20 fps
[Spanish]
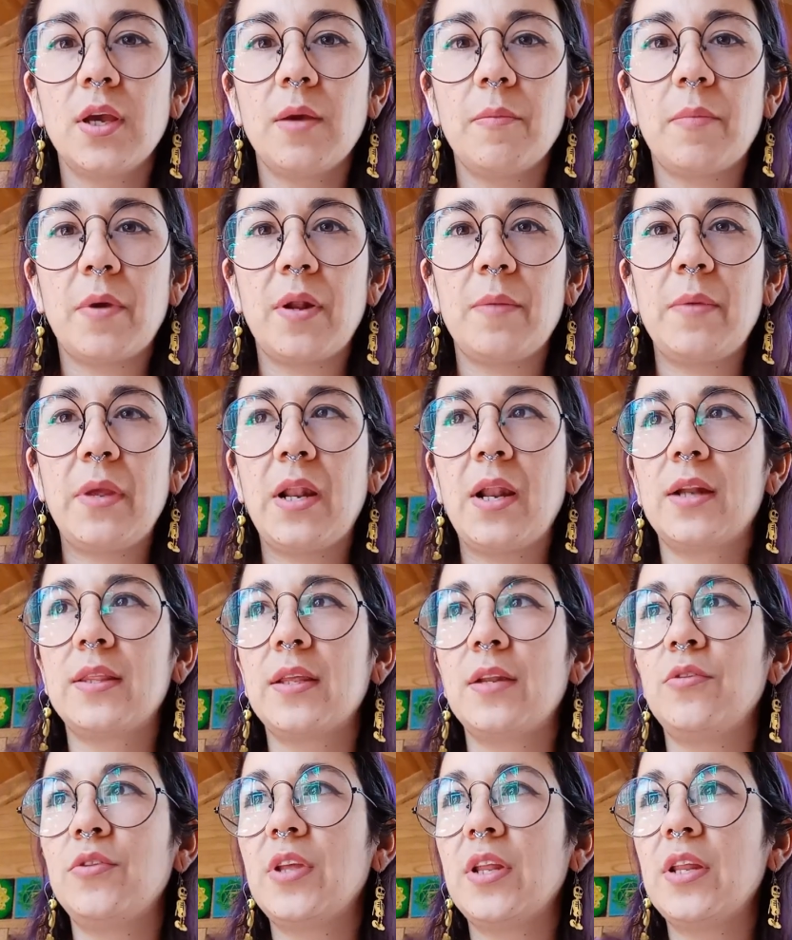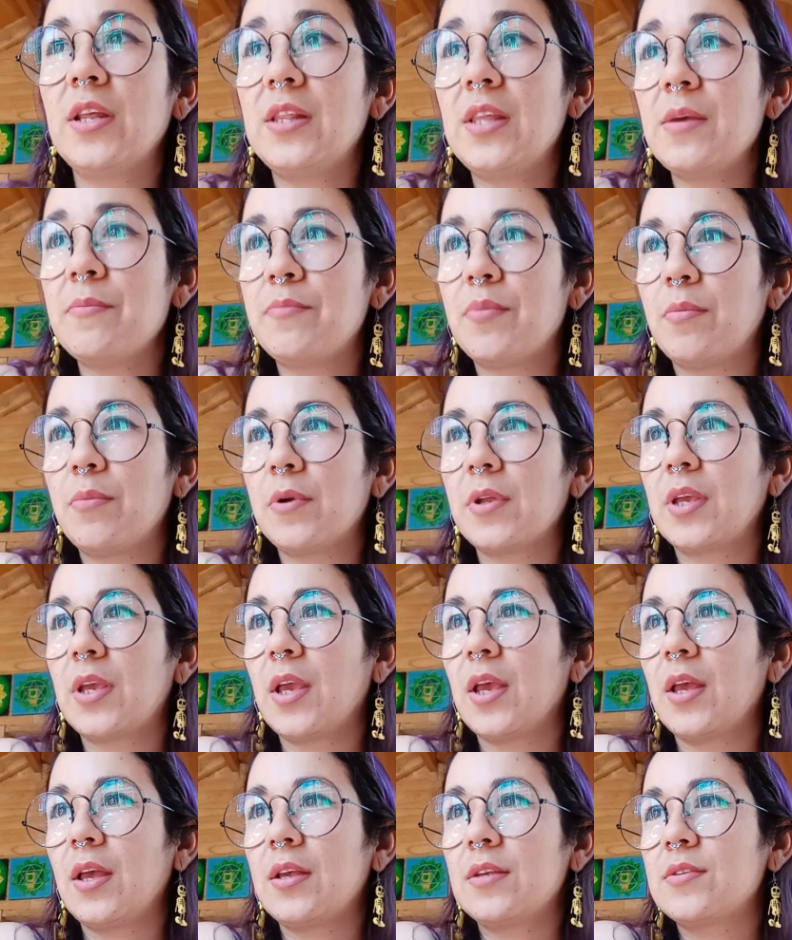para mí el arte no tiene tiempo
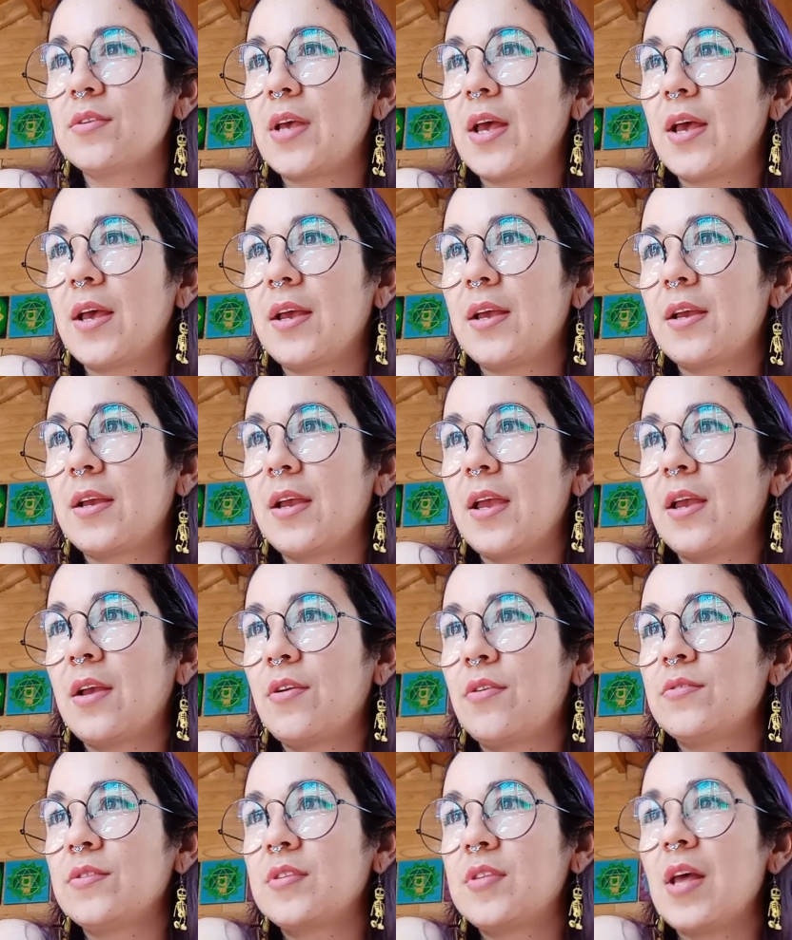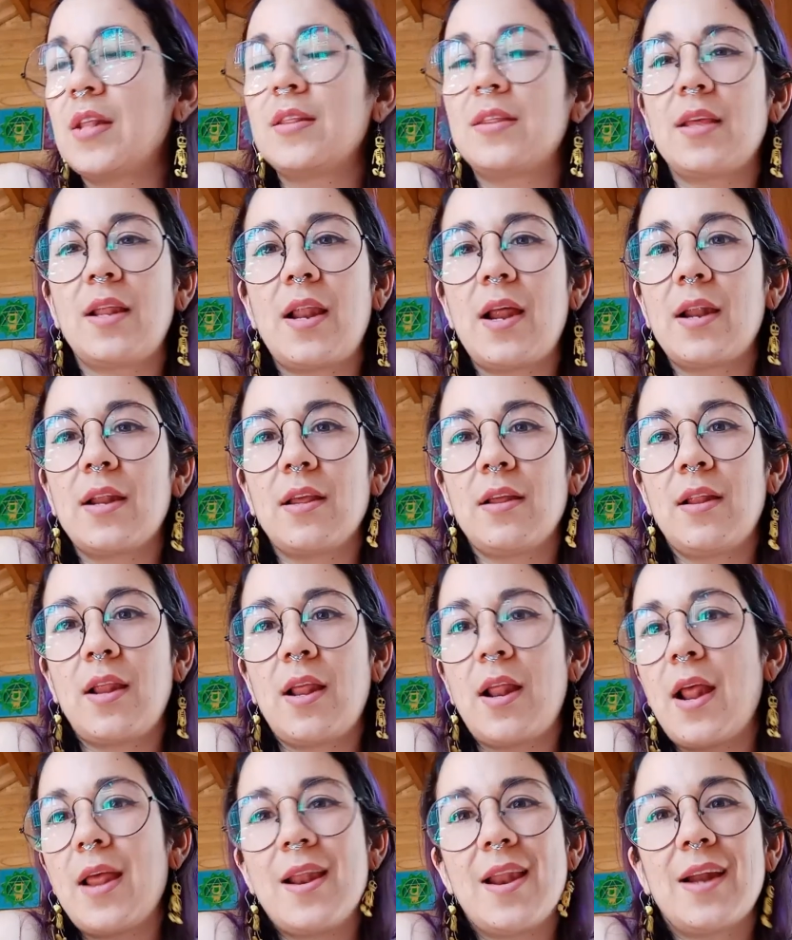porque es, constante, el,
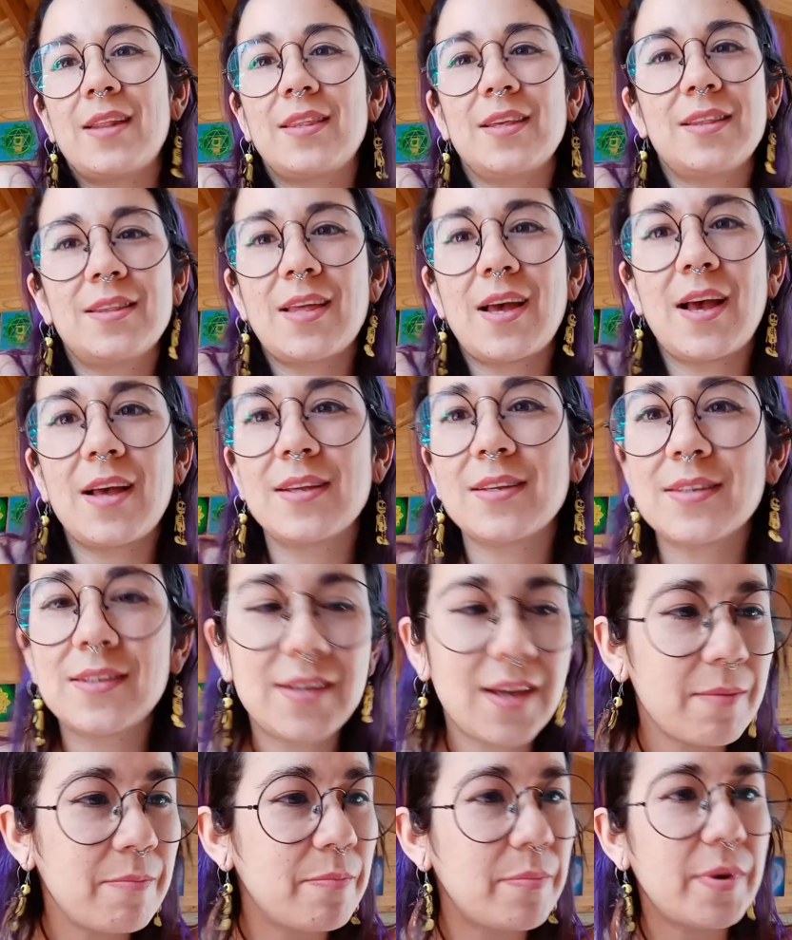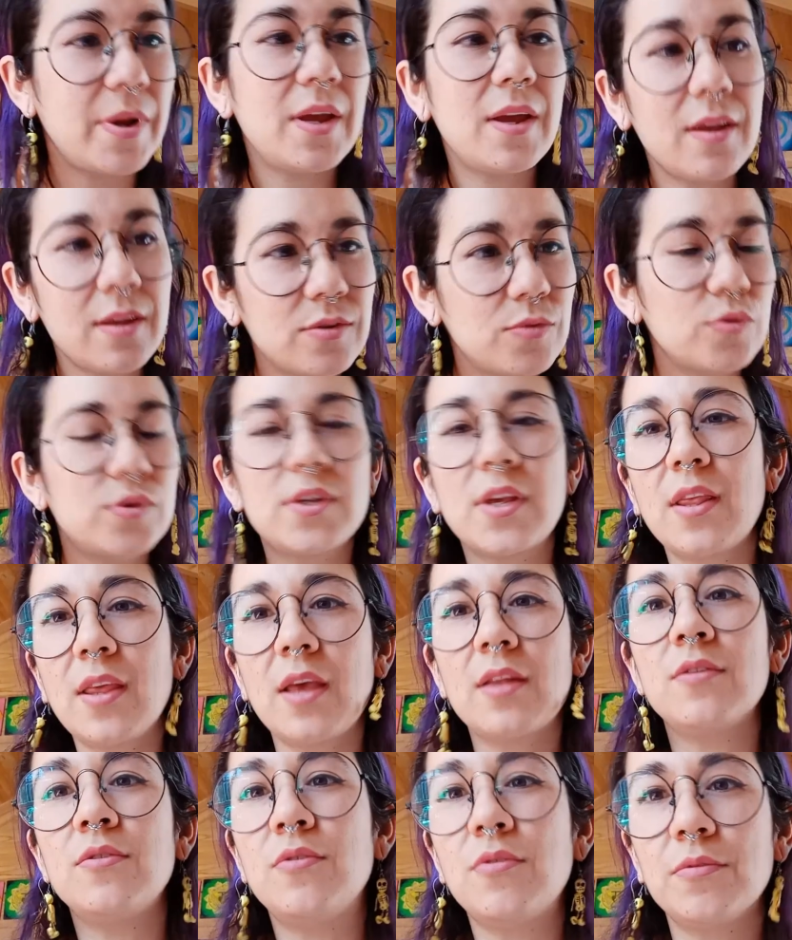arte está siempre
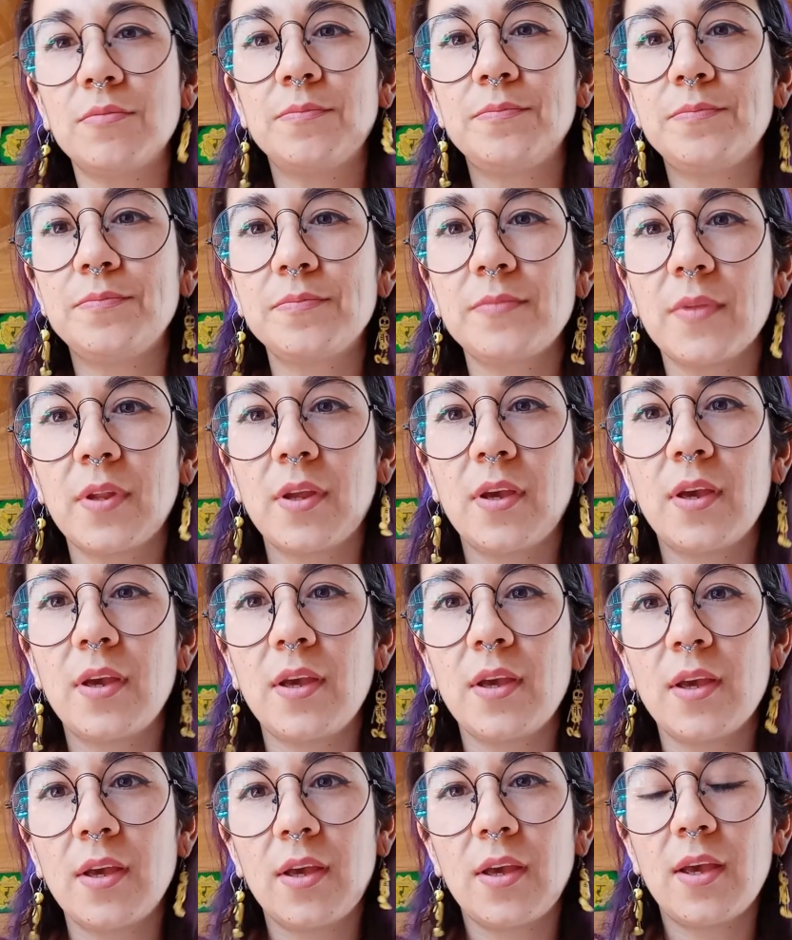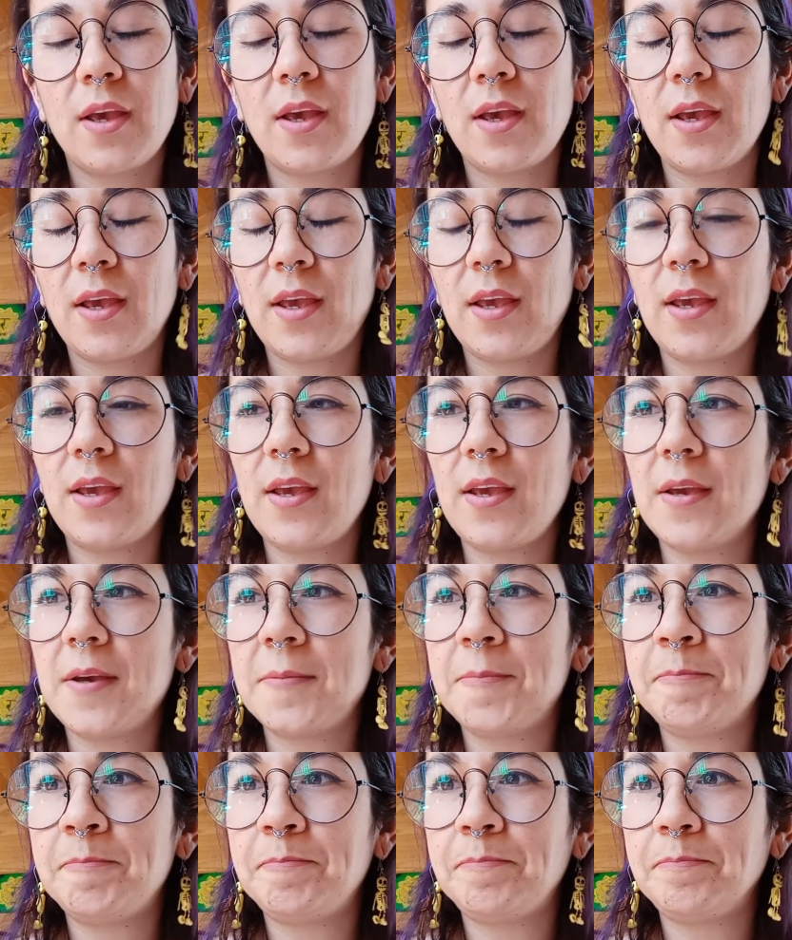sucediendo.
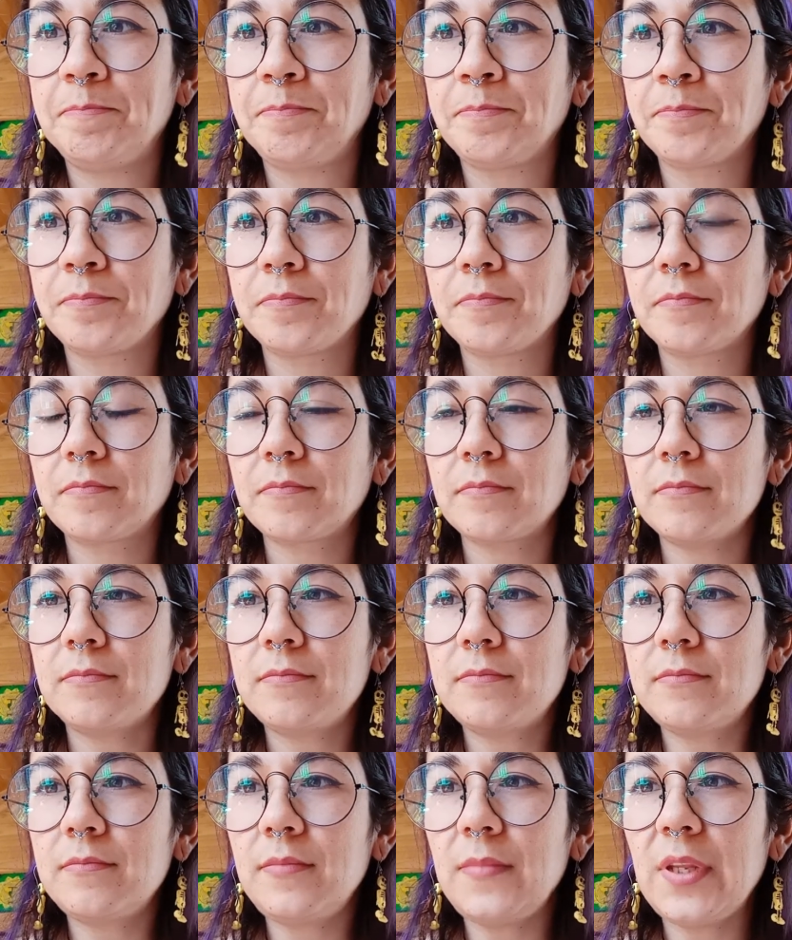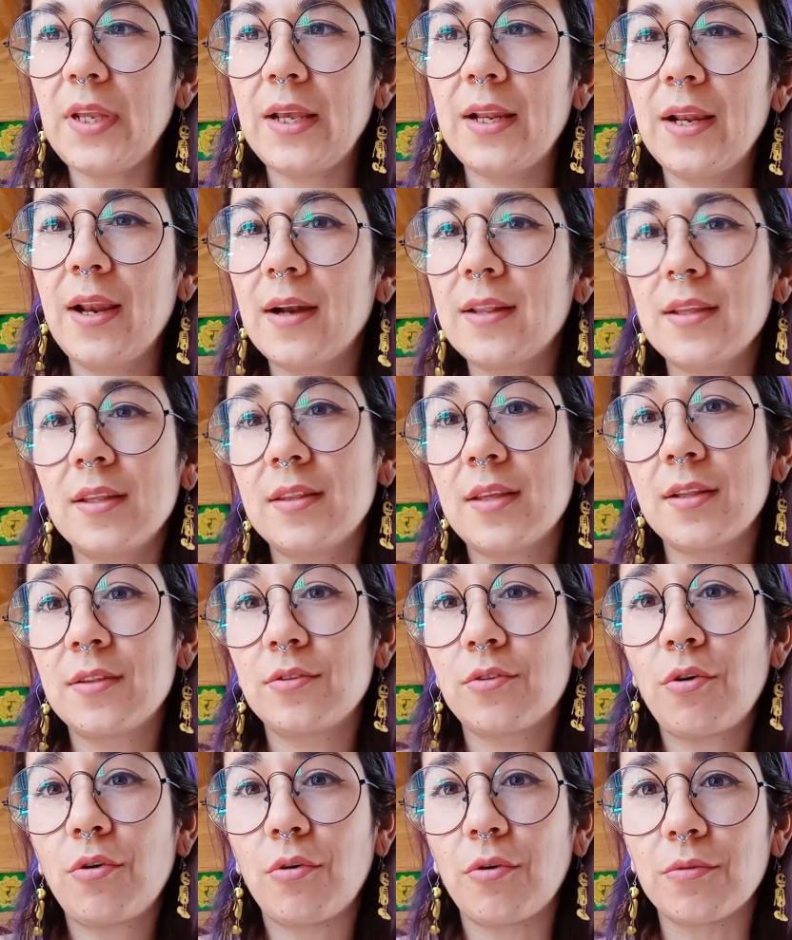Em, el arte está en
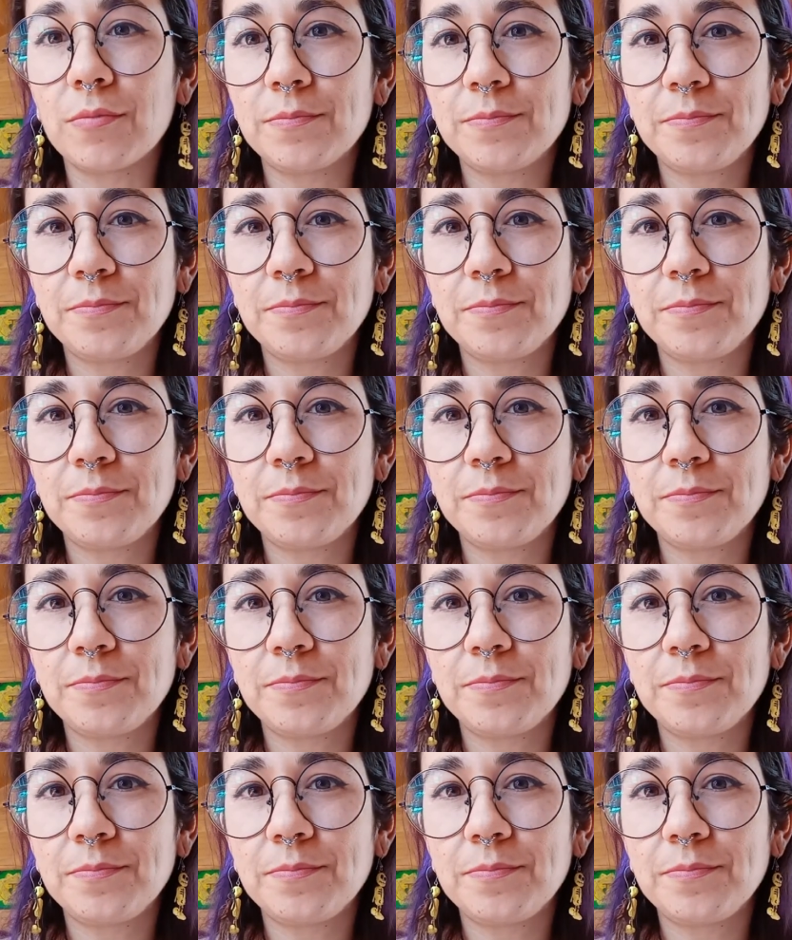todo.